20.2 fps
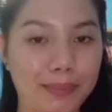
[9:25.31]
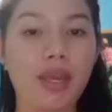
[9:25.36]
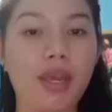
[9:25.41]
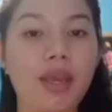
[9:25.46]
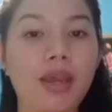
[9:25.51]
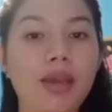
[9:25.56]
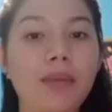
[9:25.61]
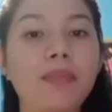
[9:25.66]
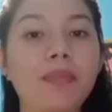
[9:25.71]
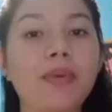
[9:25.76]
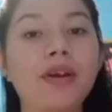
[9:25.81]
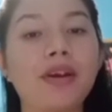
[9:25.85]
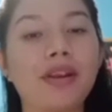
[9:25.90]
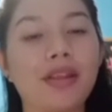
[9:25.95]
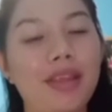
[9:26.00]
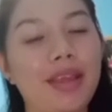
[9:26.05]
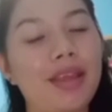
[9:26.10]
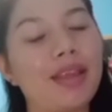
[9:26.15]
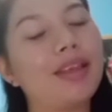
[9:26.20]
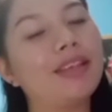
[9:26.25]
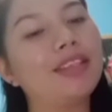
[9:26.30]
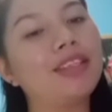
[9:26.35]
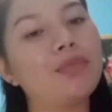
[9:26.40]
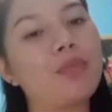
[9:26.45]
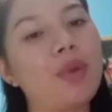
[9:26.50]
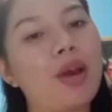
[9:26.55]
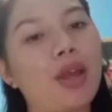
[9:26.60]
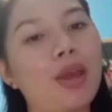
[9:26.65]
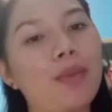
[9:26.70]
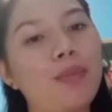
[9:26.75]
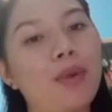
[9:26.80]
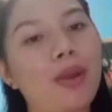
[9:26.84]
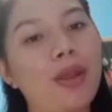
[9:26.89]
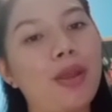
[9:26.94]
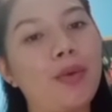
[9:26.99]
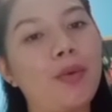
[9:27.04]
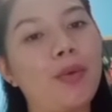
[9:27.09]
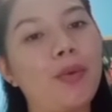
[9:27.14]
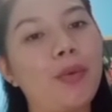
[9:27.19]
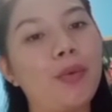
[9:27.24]
Pengertiannya sebagai
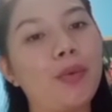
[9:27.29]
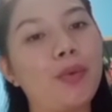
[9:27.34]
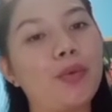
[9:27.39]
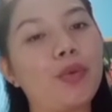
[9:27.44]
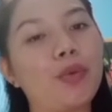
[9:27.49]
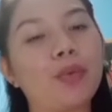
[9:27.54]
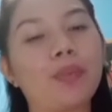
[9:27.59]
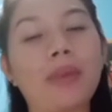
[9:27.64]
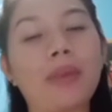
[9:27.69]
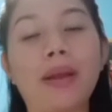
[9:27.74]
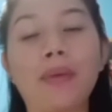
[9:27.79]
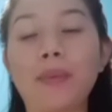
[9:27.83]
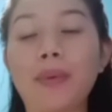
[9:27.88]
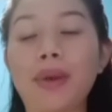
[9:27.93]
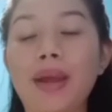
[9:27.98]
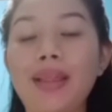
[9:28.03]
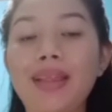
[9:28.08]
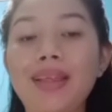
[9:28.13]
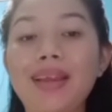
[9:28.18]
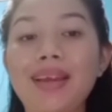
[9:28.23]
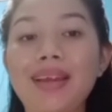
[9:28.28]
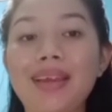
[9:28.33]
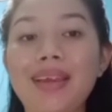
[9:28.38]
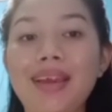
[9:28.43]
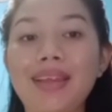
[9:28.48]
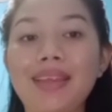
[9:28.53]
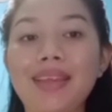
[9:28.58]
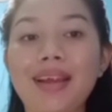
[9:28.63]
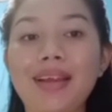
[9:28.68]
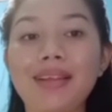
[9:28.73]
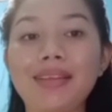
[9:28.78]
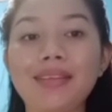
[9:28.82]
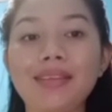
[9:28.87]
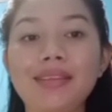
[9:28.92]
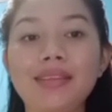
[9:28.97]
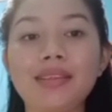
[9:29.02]
berikut untuk melakukan kegiatan